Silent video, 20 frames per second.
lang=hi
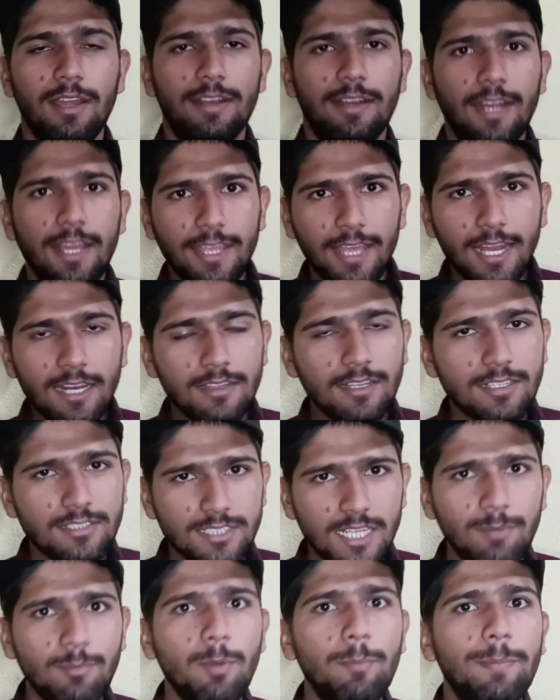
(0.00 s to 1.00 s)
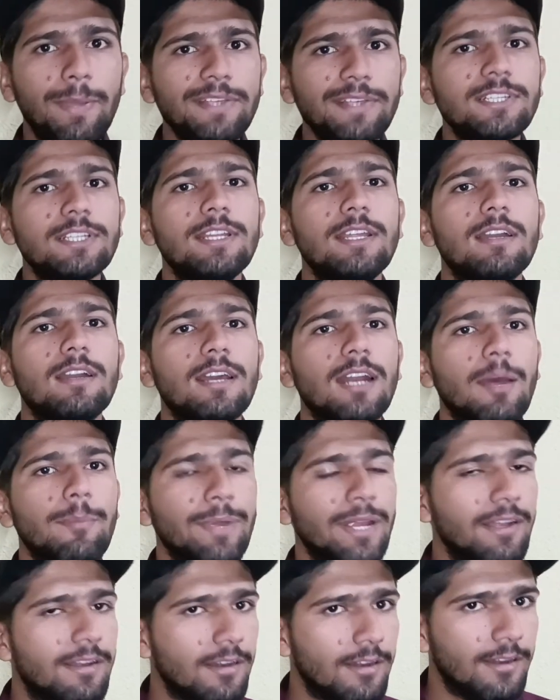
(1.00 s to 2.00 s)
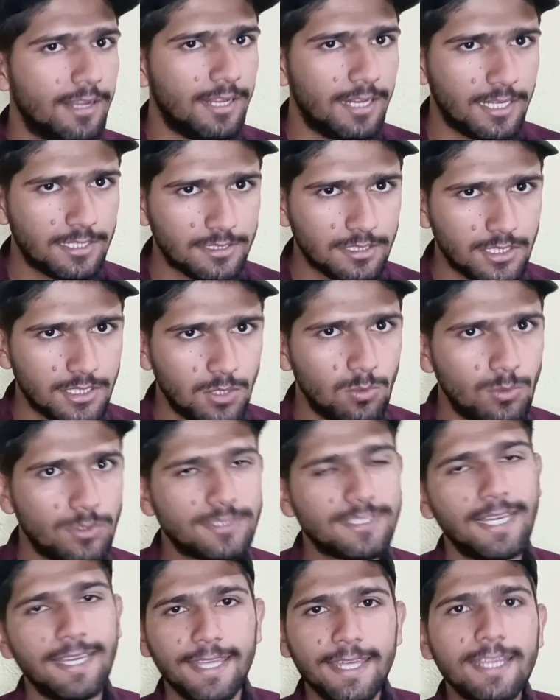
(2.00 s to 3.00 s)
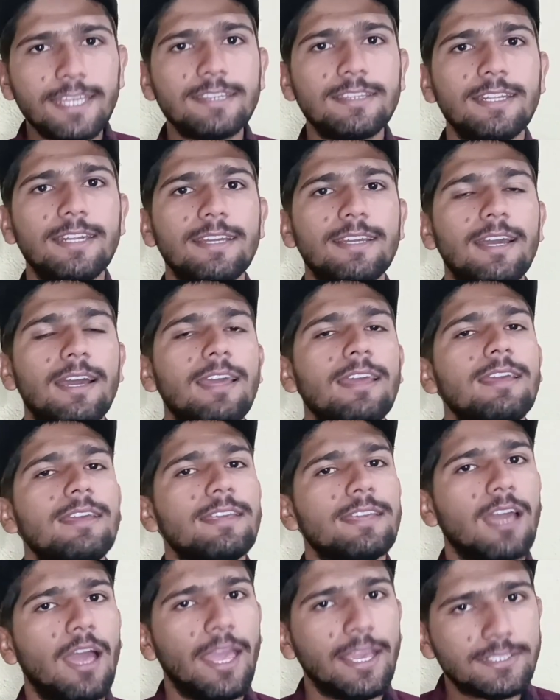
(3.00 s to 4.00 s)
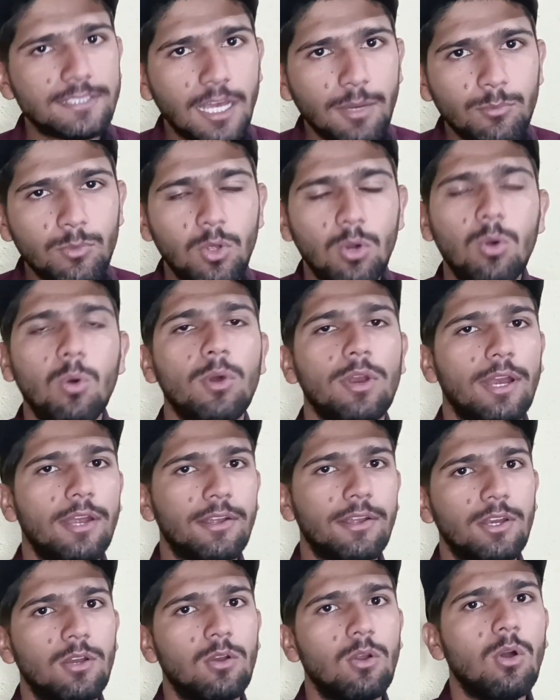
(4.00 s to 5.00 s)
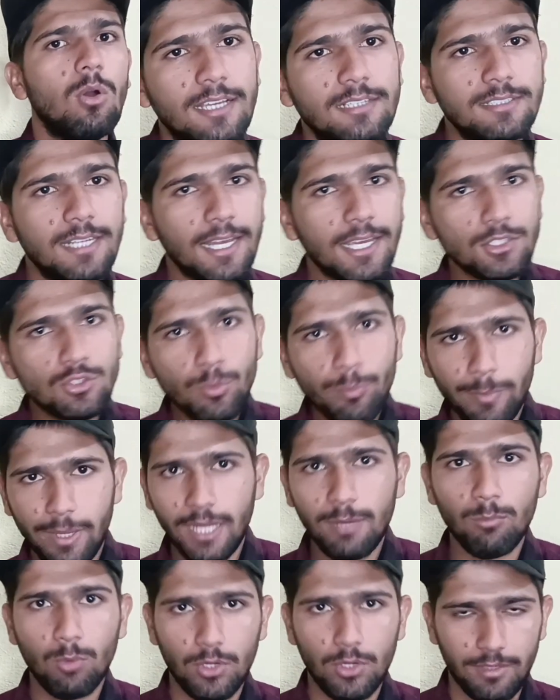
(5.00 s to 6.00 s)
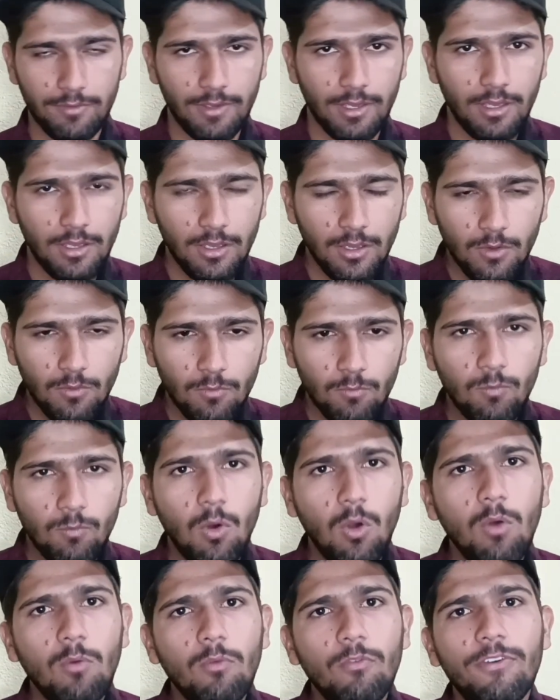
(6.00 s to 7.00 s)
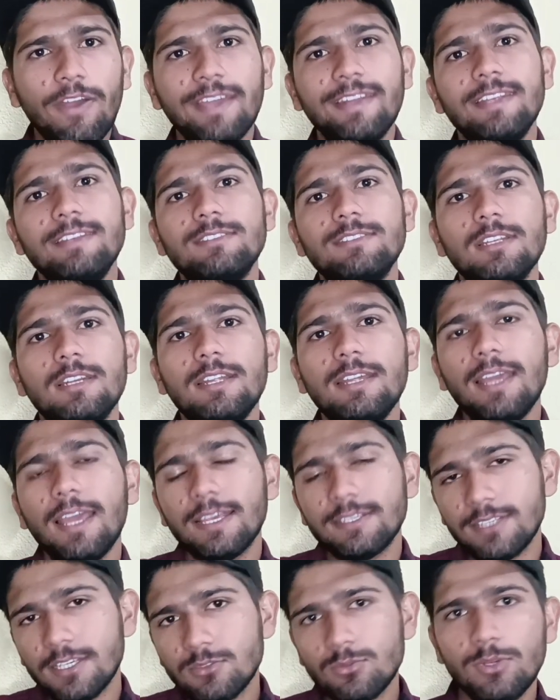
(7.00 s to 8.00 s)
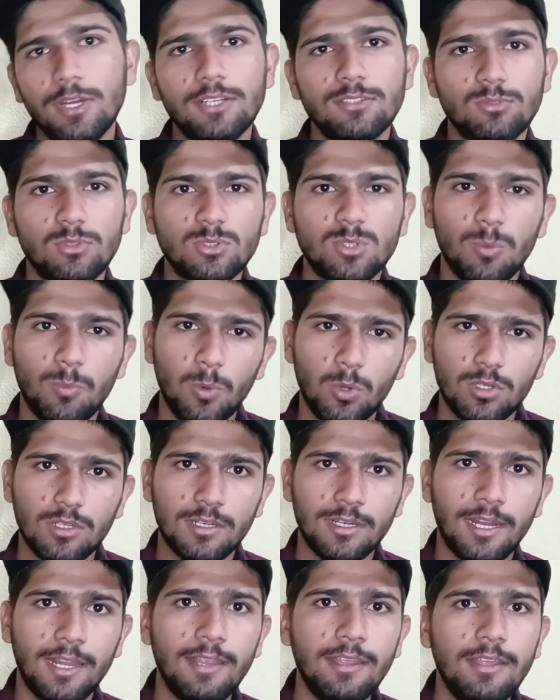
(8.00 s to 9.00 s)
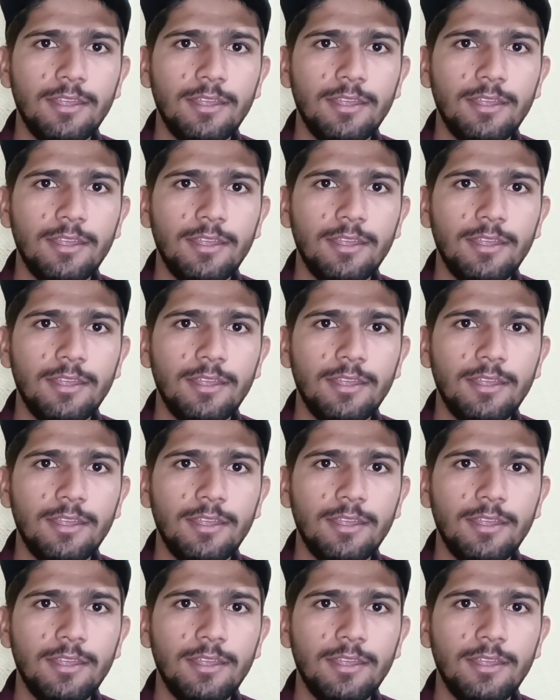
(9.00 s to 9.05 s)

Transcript: नहीं यार दक्षिणा में पैसे देकर आप एंट्री नहीं ले सकते हो उसका एक ही तरीका है एग्जाम दो और एंट्री लो दक्षिणा का जो मेन मोटिव है वो फाइनेंशियली ऐसे स्टूडेंट्स को सपोर्ट करना है